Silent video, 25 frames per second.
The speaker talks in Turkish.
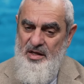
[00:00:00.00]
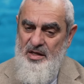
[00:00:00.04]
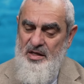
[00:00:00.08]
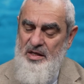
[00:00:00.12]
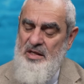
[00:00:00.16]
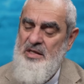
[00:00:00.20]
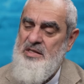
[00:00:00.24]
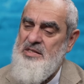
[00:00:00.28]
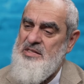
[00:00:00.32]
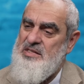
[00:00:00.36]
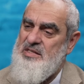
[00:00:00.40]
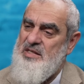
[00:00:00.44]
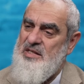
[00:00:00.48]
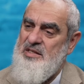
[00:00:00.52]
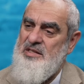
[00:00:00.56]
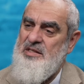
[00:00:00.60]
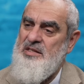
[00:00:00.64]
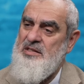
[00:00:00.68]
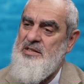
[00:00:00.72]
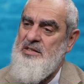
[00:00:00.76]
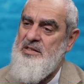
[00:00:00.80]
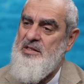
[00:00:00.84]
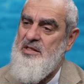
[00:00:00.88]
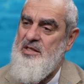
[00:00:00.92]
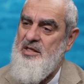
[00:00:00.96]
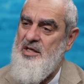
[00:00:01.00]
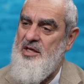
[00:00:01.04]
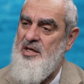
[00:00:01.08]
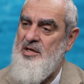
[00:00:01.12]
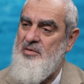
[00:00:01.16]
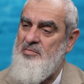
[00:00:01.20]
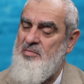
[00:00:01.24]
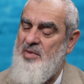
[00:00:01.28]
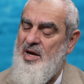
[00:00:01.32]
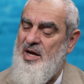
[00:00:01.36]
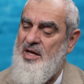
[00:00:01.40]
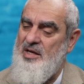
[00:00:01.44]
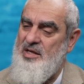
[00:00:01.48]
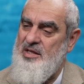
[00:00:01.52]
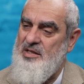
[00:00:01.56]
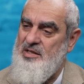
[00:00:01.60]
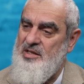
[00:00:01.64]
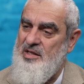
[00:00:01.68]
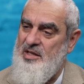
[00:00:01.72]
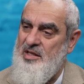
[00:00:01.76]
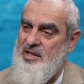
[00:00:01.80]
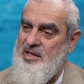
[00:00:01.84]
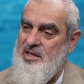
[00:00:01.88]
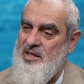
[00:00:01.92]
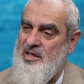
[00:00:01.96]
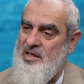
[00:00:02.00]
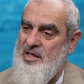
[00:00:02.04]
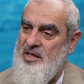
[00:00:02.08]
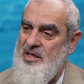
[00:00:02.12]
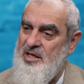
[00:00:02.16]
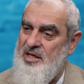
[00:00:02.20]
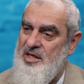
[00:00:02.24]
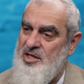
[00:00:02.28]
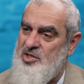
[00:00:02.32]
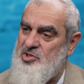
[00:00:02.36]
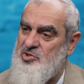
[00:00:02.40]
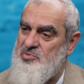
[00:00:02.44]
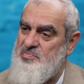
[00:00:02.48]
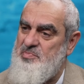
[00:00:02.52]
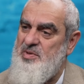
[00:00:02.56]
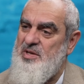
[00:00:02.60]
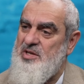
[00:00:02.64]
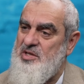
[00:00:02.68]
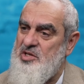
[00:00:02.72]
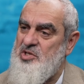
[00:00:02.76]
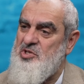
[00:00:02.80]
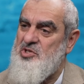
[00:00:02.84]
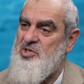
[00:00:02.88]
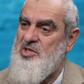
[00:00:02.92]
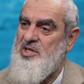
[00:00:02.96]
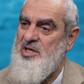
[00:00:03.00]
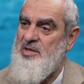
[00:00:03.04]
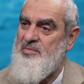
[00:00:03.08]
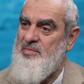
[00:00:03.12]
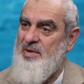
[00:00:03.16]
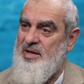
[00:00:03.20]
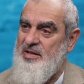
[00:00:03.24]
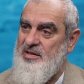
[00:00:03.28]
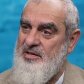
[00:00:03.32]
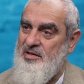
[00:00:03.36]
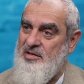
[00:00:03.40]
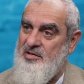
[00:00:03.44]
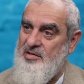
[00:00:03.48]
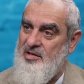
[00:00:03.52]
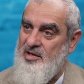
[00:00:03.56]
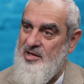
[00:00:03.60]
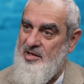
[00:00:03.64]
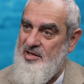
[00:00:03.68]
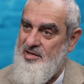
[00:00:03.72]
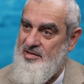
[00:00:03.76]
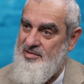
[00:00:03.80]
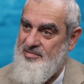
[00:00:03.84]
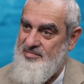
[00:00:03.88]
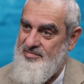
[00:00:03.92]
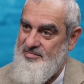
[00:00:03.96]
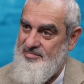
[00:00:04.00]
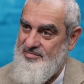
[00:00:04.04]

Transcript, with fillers: İnsanın imal edildiği hiçbir iş kıymetli değil.